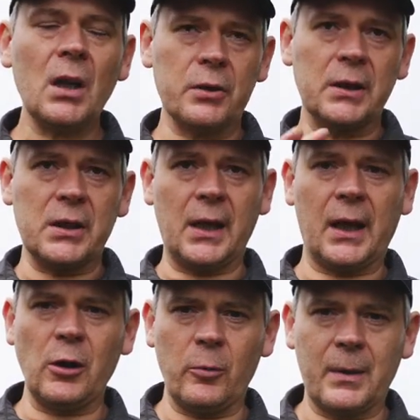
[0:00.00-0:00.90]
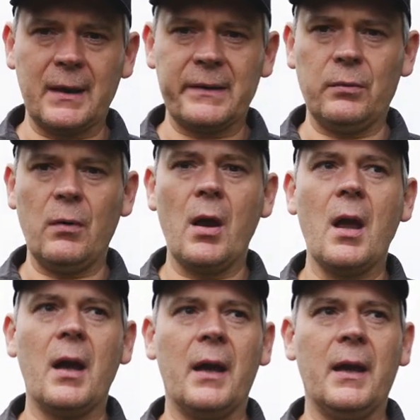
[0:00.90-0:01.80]
czy też krajobrazu,
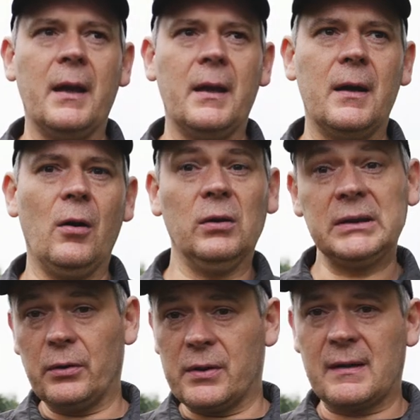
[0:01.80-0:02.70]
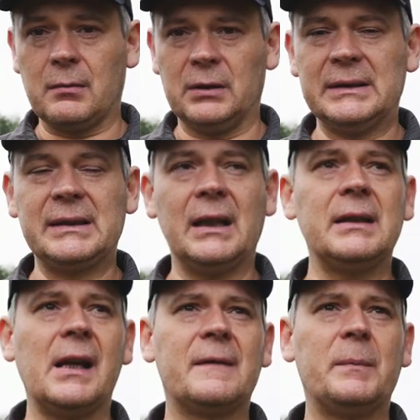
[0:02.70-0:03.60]
E, o zachodzie słońca,
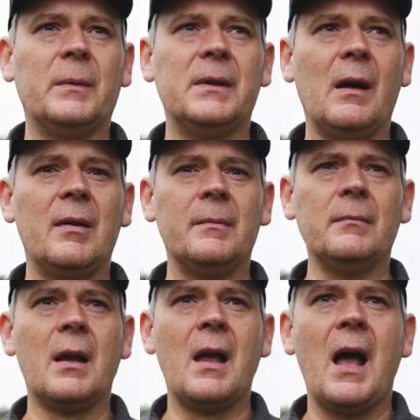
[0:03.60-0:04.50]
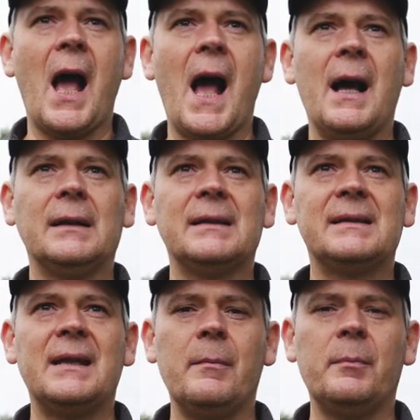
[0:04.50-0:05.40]
tak jak wspomniałem, a
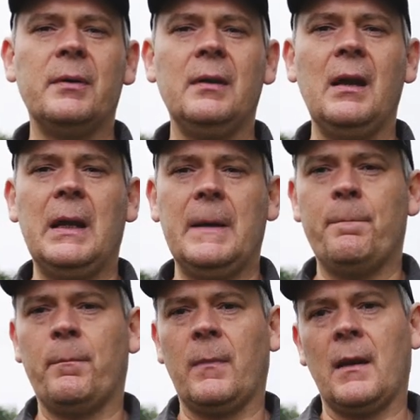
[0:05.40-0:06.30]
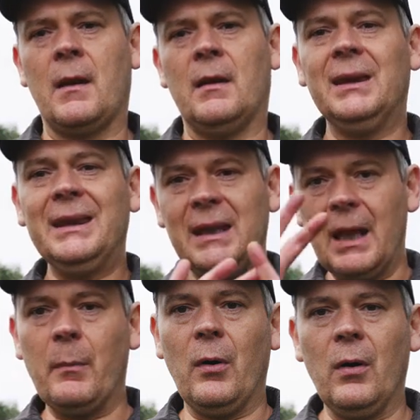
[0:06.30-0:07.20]
następnie
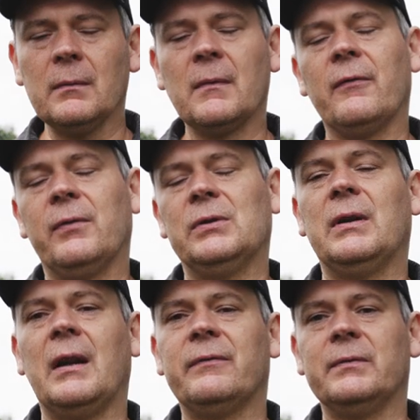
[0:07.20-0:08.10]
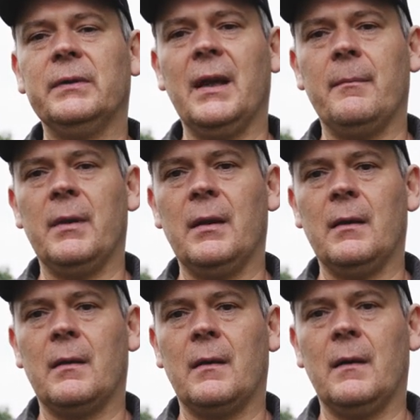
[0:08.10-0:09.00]
niebo fotografujemy
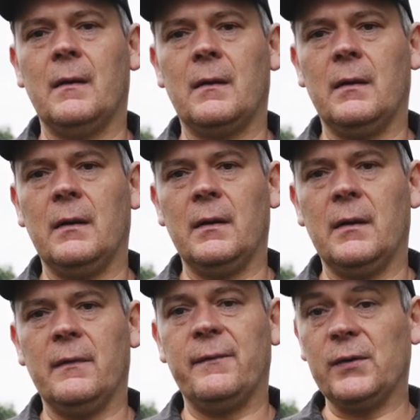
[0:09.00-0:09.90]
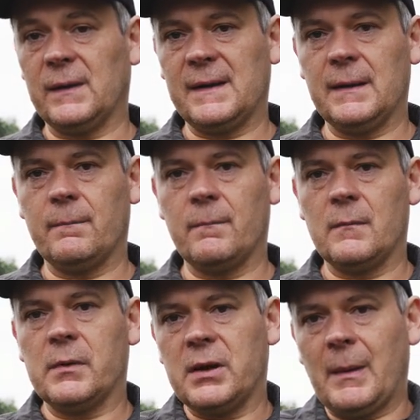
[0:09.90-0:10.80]
e, w nocy,
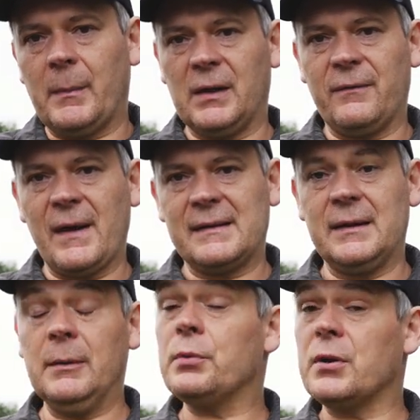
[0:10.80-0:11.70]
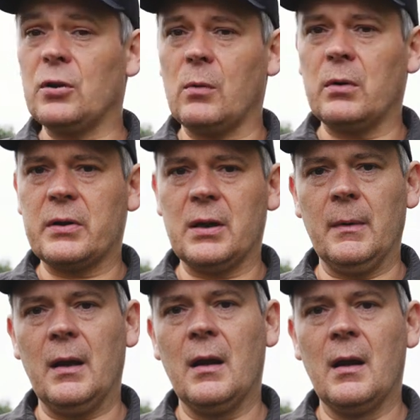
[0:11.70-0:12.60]
gdzie mamy gwiazdy i później to łączymy.